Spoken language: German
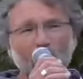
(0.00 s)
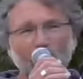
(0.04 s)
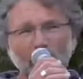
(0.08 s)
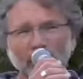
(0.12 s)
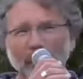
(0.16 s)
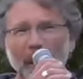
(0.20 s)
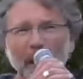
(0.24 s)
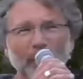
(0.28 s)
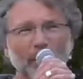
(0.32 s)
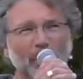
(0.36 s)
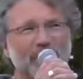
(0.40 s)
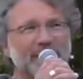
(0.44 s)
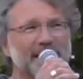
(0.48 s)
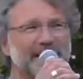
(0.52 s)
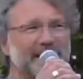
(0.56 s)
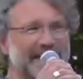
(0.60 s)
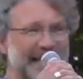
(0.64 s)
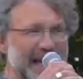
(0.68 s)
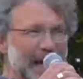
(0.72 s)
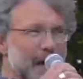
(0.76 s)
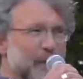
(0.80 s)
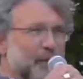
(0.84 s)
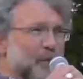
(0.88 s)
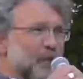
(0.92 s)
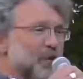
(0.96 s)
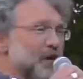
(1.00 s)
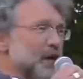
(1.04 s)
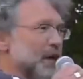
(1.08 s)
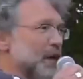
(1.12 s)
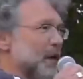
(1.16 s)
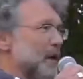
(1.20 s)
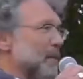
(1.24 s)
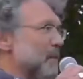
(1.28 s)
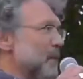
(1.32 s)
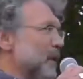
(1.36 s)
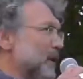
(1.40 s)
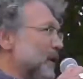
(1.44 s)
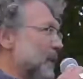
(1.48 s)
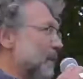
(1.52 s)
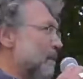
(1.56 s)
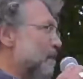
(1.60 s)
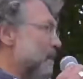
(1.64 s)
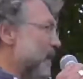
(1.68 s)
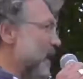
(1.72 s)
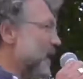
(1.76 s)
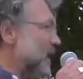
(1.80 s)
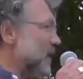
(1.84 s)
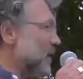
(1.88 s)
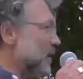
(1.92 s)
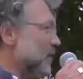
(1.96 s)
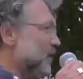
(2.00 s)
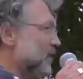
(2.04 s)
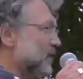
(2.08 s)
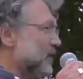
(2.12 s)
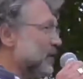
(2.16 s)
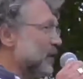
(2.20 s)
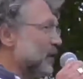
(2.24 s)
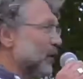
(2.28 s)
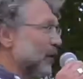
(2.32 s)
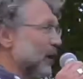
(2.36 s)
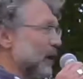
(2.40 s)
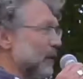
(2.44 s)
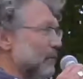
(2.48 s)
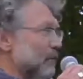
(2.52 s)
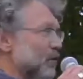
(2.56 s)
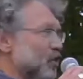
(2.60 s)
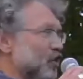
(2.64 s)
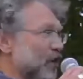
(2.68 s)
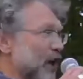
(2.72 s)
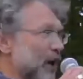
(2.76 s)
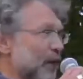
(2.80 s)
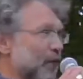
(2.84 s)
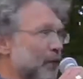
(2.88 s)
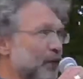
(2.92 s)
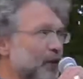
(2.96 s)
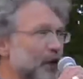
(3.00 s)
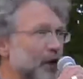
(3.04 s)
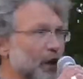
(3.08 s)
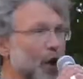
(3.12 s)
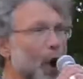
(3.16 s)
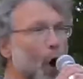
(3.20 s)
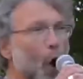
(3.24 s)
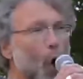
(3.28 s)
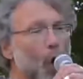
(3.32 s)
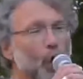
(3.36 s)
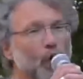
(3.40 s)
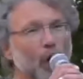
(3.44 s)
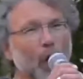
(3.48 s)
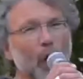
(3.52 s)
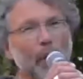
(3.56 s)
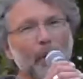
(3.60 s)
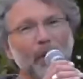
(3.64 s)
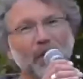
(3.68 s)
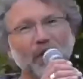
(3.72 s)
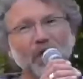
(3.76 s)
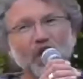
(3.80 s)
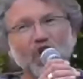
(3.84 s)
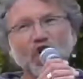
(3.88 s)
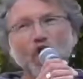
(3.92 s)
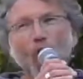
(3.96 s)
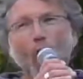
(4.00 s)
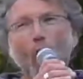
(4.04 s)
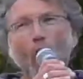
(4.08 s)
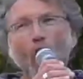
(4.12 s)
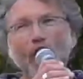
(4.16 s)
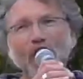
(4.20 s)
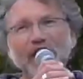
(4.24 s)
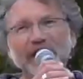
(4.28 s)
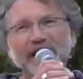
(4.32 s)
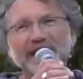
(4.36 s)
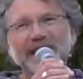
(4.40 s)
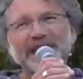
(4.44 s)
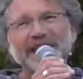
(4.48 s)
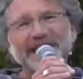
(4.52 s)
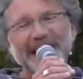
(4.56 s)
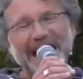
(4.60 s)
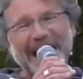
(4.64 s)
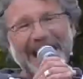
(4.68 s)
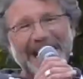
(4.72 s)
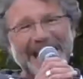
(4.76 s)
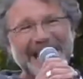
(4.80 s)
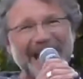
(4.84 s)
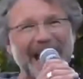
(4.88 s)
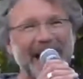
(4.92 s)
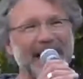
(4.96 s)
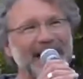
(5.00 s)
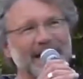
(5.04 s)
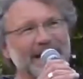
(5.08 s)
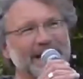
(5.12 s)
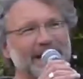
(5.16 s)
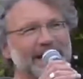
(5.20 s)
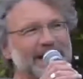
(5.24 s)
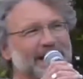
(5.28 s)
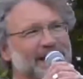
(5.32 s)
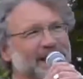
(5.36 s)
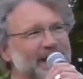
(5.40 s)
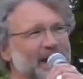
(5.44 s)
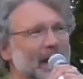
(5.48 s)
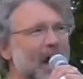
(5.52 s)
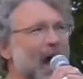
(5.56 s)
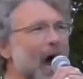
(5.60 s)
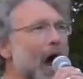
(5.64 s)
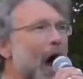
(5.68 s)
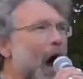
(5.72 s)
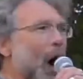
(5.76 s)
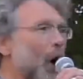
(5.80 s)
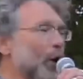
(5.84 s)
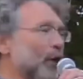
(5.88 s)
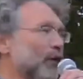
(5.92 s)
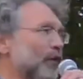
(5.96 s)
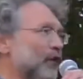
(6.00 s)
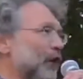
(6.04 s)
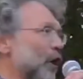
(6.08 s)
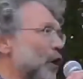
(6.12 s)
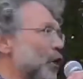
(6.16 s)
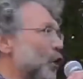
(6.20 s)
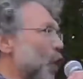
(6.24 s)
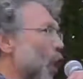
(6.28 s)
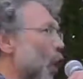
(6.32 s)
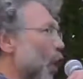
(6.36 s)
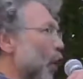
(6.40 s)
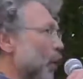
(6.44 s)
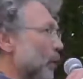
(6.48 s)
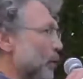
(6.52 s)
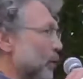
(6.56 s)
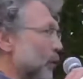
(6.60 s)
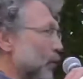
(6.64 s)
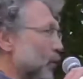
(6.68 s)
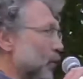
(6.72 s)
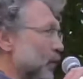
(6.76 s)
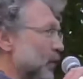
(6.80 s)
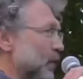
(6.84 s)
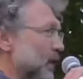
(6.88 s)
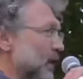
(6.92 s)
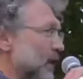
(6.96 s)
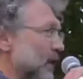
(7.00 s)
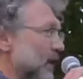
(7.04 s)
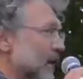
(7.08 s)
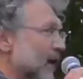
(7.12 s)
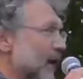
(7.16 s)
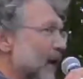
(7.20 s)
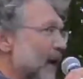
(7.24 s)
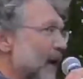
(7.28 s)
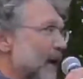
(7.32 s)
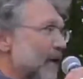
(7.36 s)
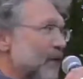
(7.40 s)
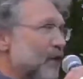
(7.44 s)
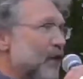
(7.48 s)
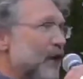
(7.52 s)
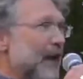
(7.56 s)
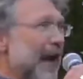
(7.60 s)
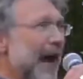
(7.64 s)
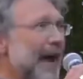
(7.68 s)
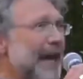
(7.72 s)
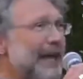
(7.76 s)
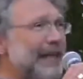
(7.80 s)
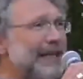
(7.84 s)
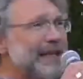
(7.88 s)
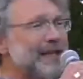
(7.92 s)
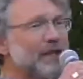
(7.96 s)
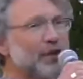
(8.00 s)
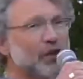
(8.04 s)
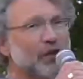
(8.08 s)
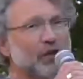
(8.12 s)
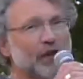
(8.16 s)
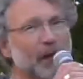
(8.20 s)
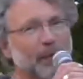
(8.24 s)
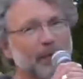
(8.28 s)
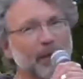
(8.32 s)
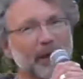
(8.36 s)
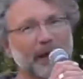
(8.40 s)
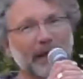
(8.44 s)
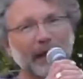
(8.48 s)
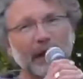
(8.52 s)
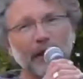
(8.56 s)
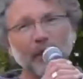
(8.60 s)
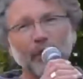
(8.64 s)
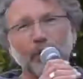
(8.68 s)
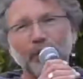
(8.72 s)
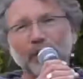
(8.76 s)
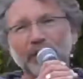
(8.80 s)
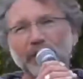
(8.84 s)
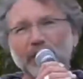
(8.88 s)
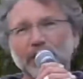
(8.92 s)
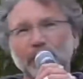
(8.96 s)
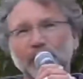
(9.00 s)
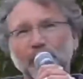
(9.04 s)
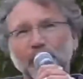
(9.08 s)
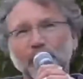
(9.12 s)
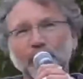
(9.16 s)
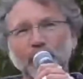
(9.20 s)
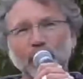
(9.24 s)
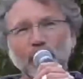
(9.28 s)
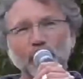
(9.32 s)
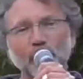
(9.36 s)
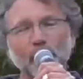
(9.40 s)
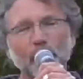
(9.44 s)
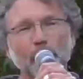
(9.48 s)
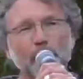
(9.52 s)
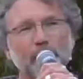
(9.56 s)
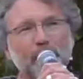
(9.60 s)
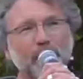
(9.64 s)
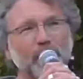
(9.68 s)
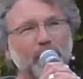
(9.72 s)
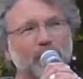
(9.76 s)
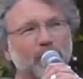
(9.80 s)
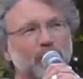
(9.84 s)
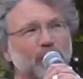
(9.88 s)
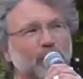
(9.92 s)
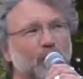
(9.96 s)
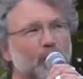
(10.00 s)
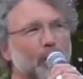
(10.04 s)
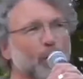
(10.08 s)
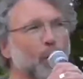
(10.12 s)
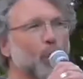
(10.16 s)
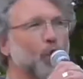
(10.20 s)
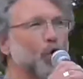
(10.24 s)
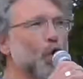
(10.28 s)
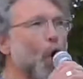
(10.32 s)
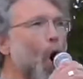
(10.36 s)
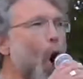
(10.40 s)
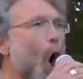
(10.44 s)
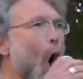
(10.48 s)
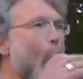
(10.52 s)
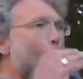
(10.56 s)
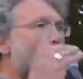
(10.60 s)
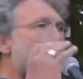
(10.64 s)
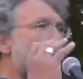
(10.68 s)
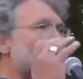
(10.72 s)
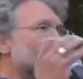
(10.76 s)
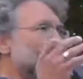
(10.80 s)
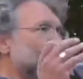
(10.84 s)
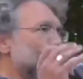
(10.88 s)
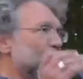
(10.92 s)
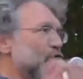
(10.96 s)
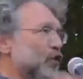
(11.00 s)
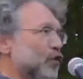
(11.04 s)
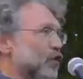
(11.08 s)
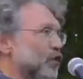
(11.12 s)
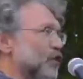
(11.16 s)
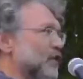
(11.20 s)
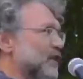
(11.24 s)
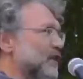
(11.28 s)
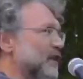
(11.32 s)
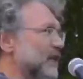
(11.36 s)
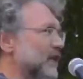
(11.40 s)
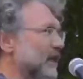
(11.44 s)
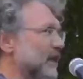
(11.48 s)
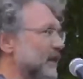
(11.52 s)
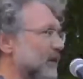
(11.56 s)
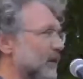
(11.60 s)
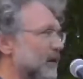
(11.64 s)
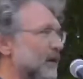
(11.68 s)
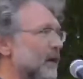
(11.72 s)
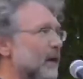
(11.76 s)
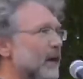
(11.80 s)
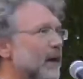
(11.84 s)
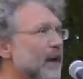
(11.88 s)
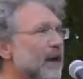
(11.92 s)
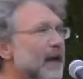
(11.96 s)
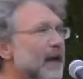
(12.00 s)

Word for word: Und wir haben uns sehr viel mit den Bindungstheorien beschäftigt und auch mit den neuesten Erkenntnissen aus der Neurobiologie. Vielleicht ist euch der Begriff dieses wunderschönen Bindungshormon Oxytocin